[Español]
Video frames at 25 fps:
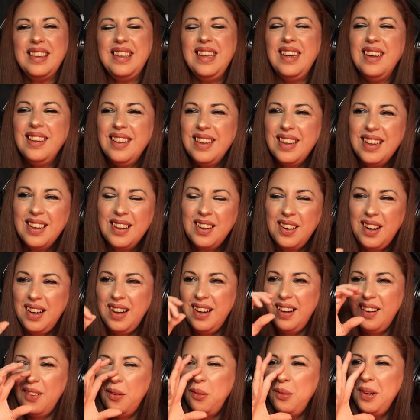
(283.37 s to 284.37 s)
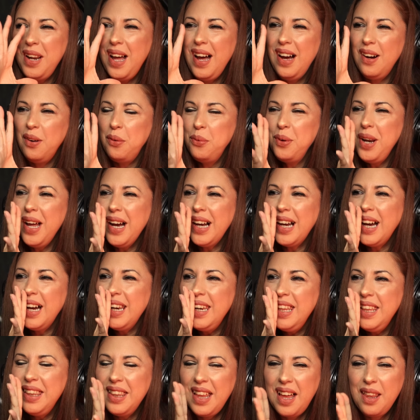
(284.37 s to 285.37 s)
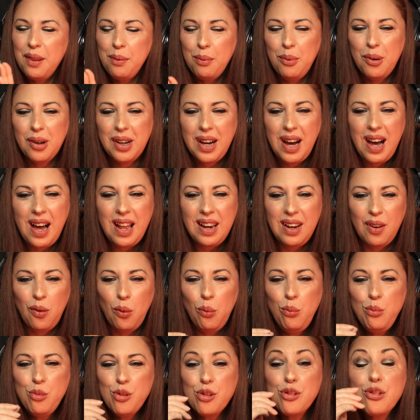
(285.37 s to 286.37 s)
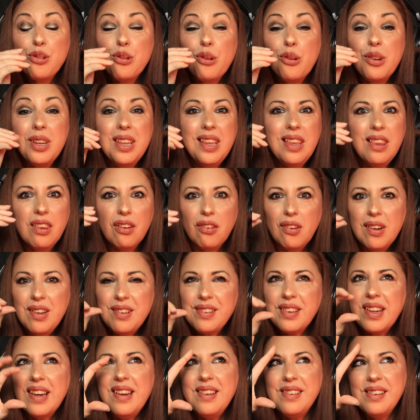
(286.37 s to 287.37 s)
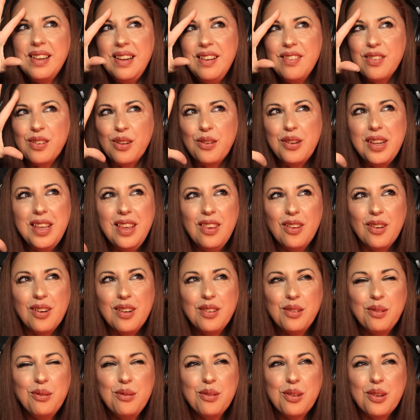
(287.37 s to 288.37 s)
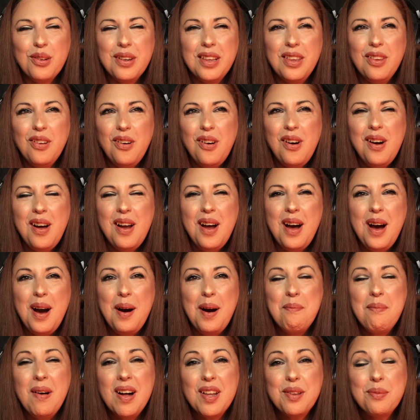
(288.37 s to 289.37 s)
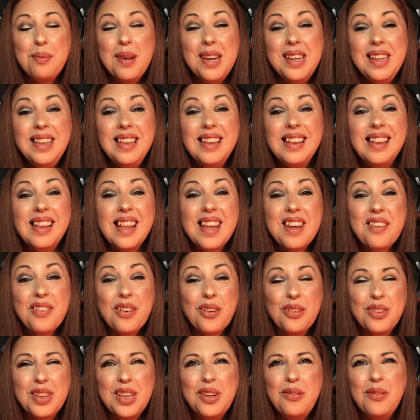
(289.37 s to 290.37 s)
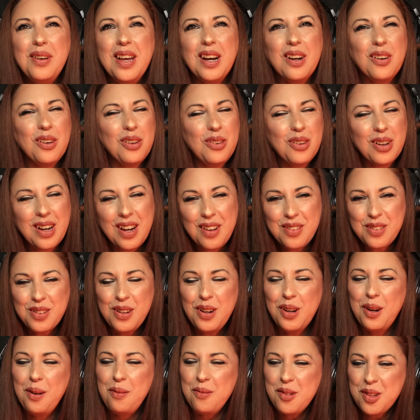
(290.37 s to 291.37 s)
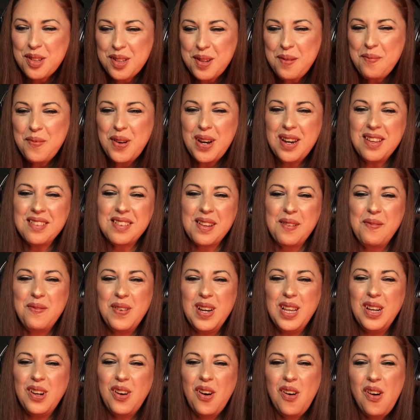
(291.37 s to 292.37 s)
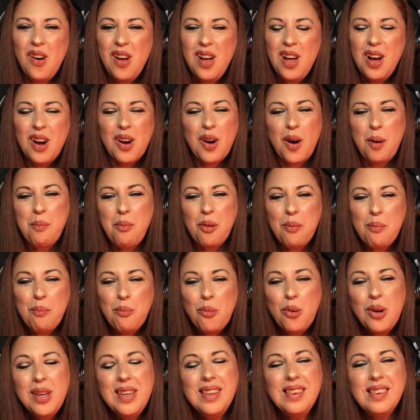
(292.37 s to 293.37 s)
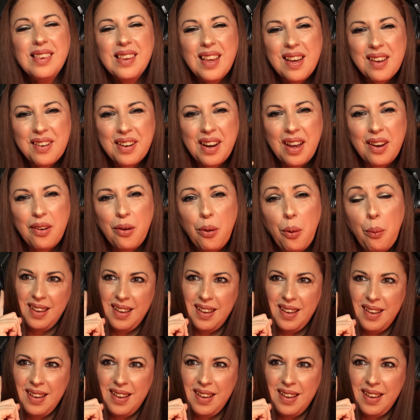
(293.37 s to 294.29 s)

Tiene ah, una, una calidad vocal, un sonido, es que es el sonido, es un sonido más bien interno, tiene una colocación, como siempre les explico, como muy interna, ¿no?